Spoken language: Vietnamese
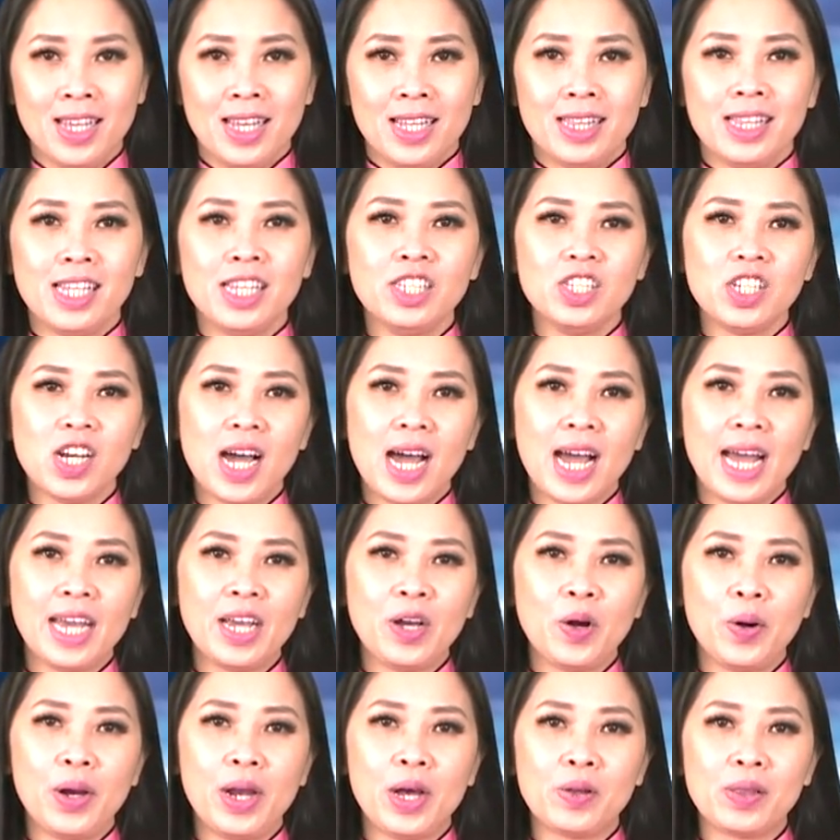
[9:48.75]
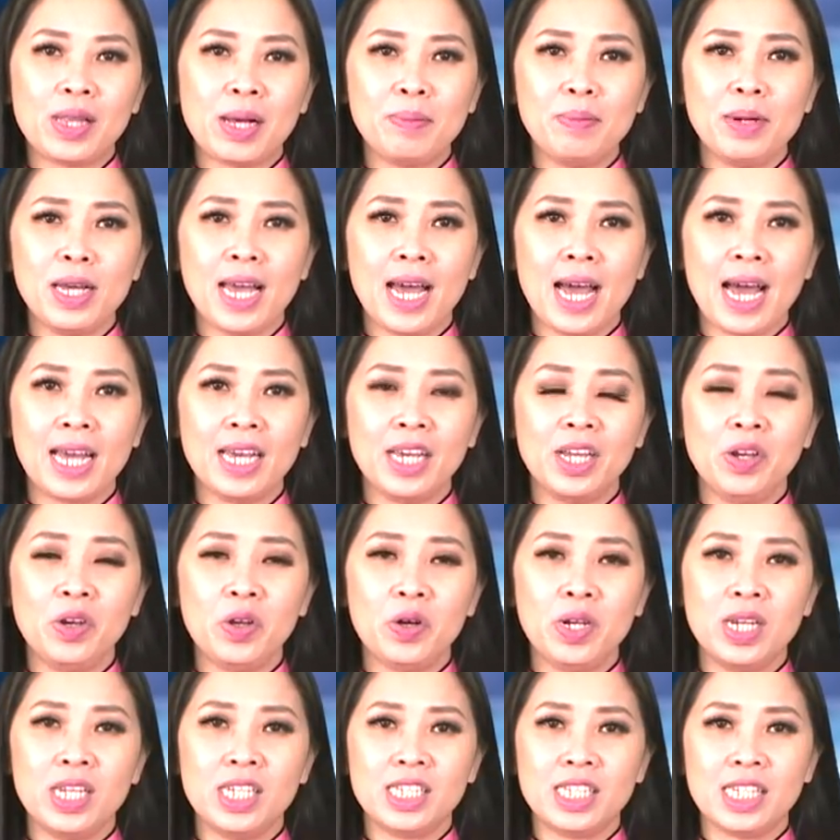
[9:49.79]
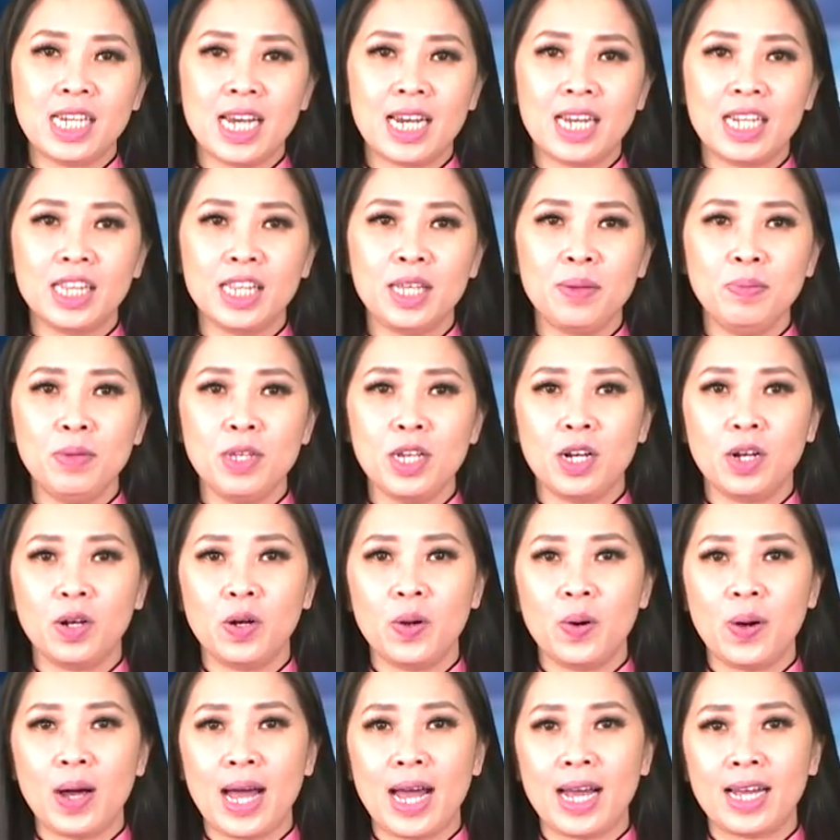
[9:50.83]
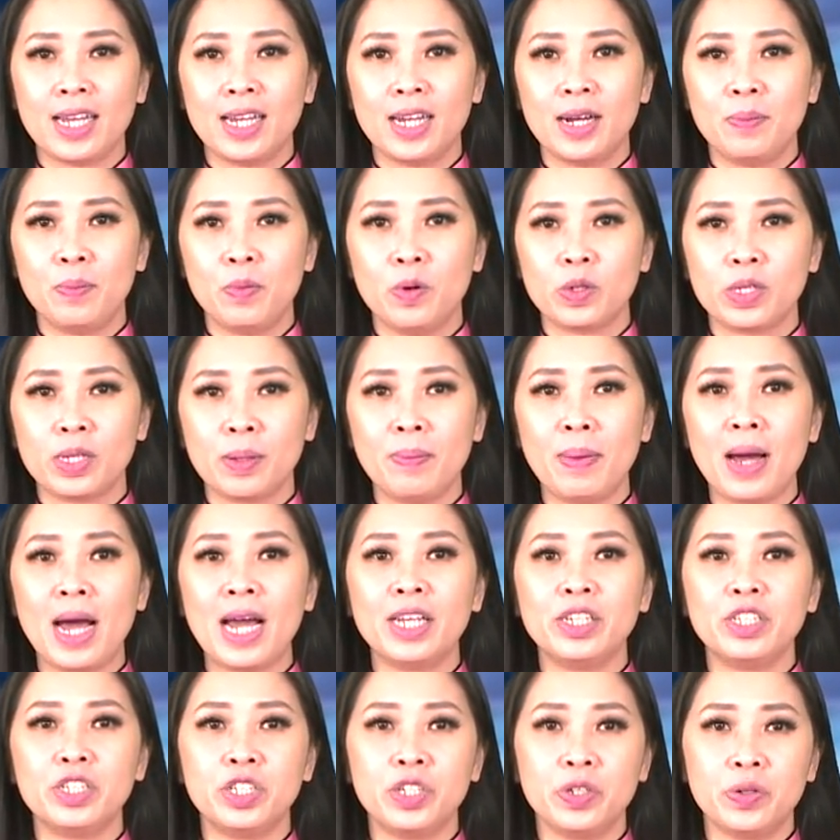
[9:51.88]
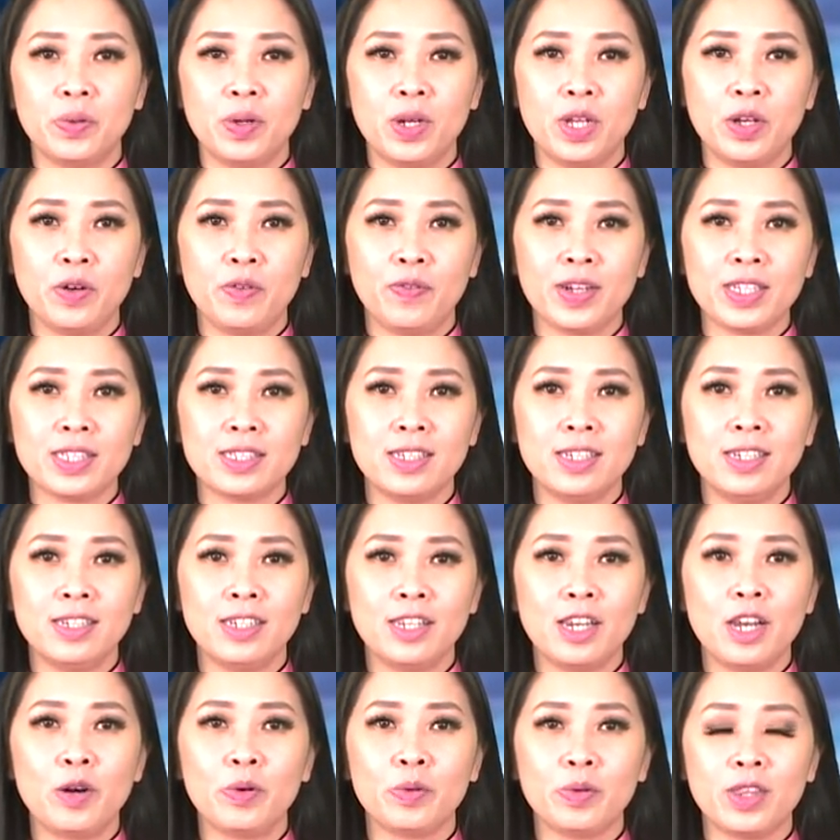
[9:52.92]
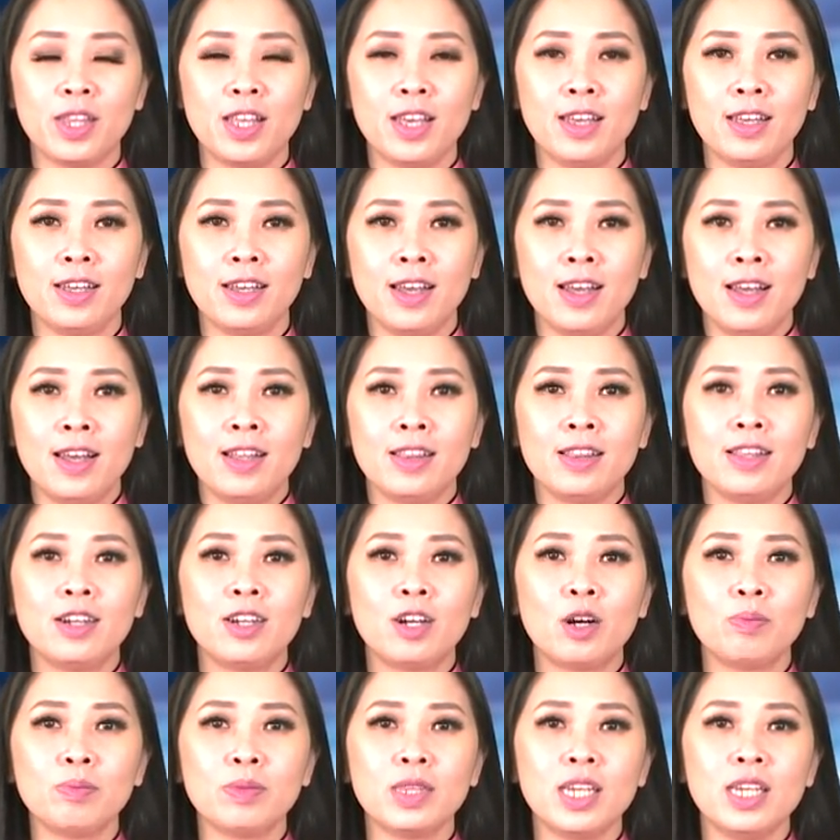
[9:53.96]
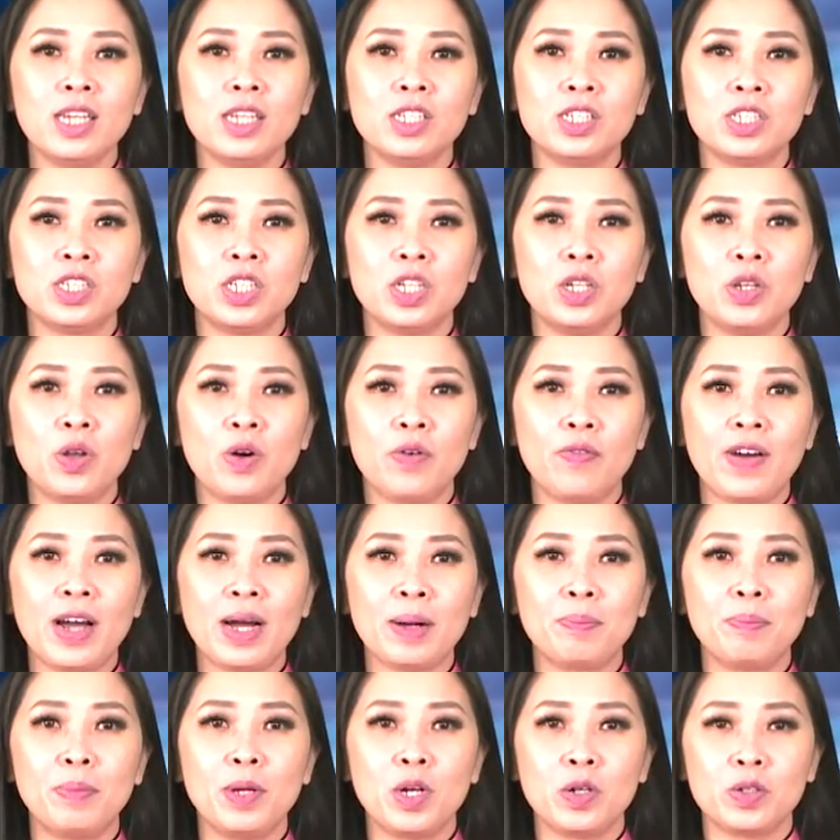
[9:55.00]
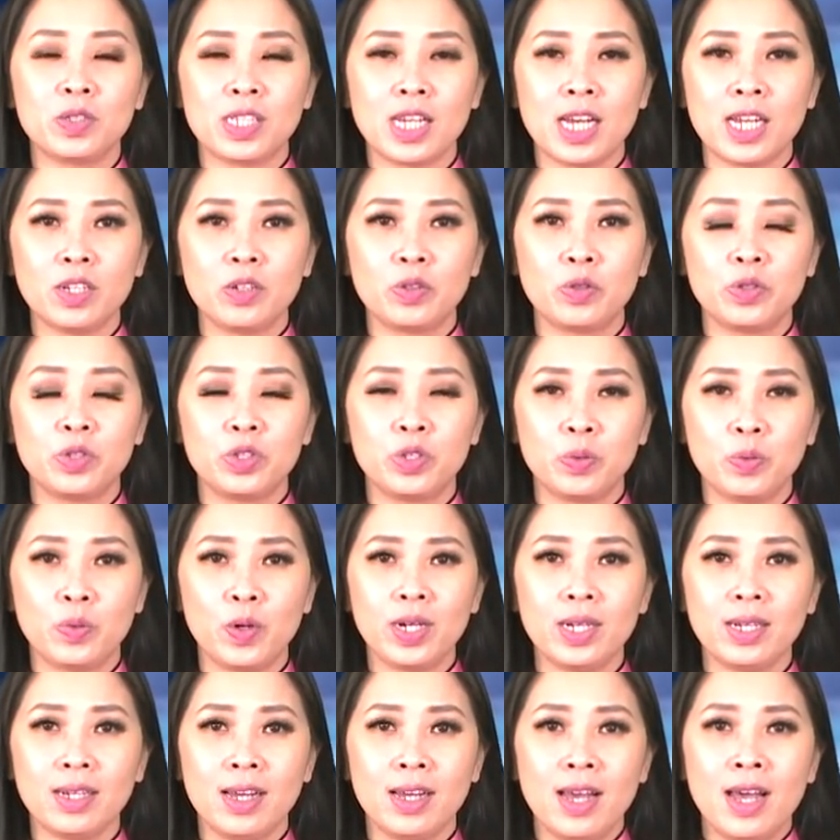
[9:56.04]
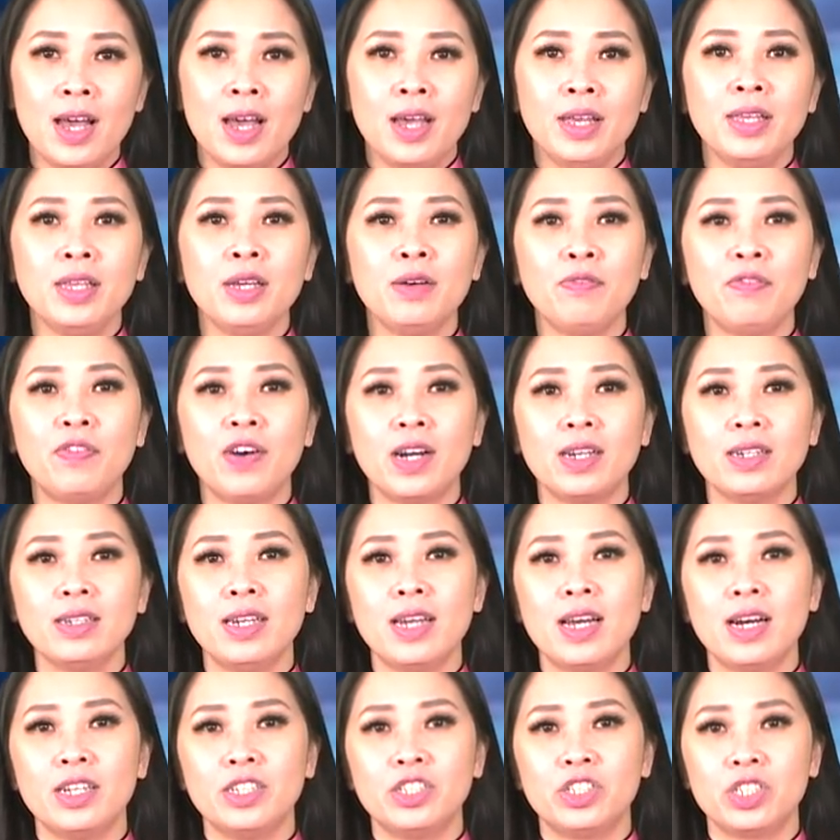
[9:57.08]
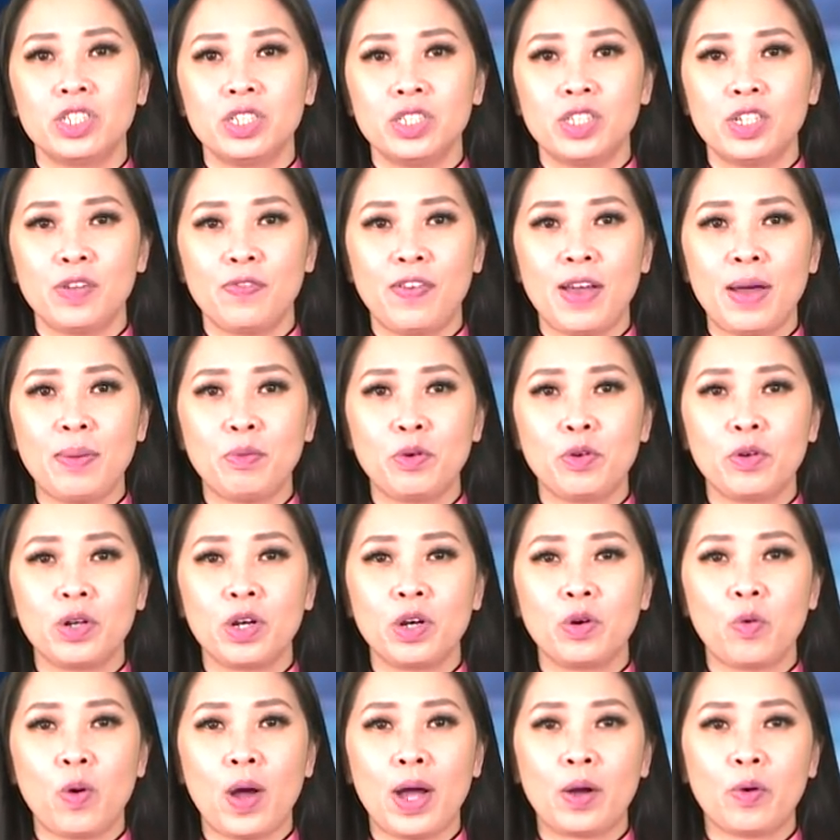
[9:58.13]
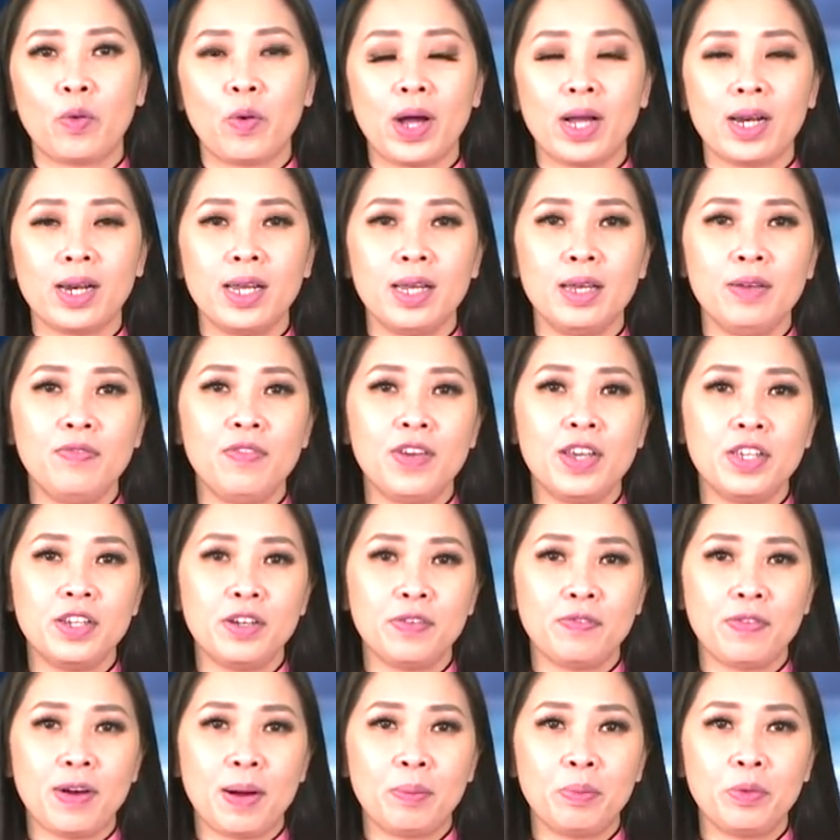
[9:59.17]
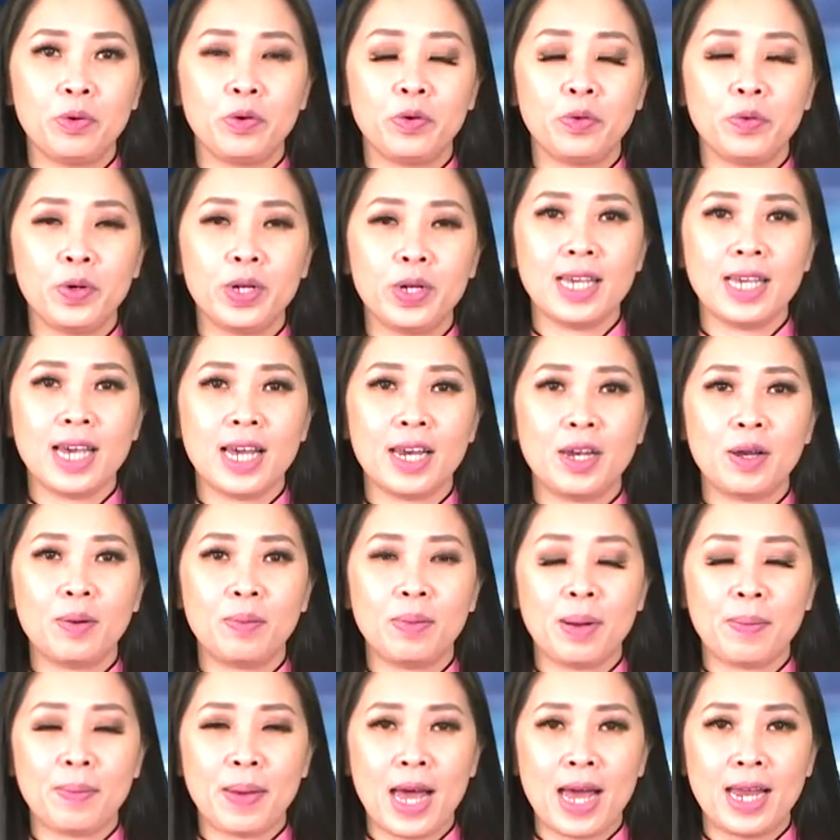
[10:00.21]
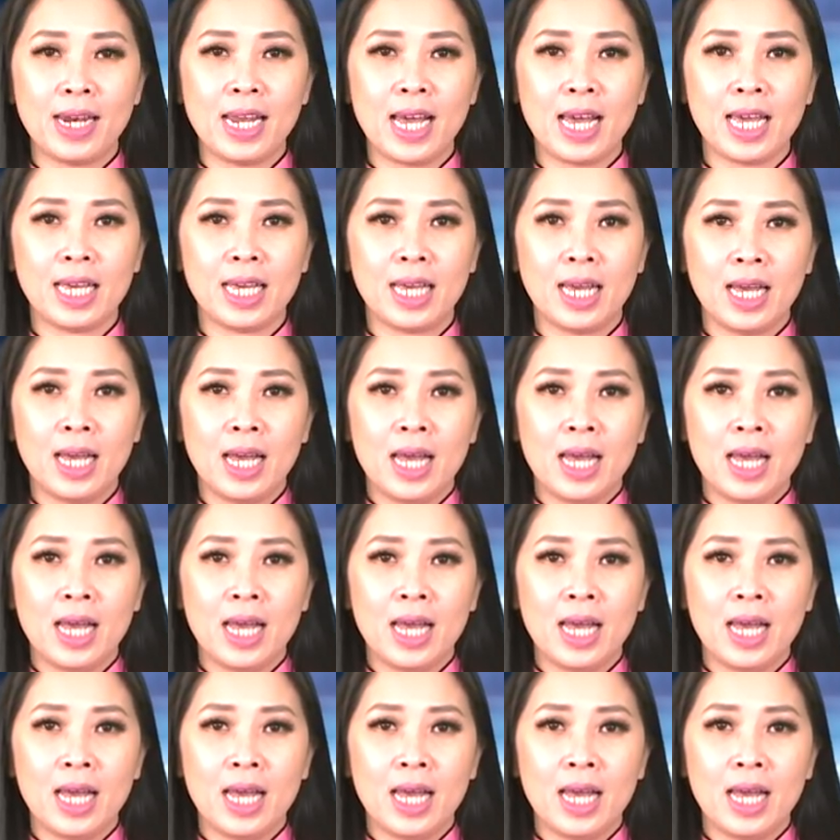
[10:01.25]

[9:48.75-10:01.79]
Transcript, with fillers: Tin cho hay, hồi đầu tháng 12, Indonesia đã tiếp nhận lô hàng gồm 1,2 triệu liều vaccine đầu tiên từ công ty Sinovac Biotech của Trung Quốc, nhưng vẫn đợi sự cho phép của cơ quan quản lý về dược phẩm của quốc Đông Nam Á này.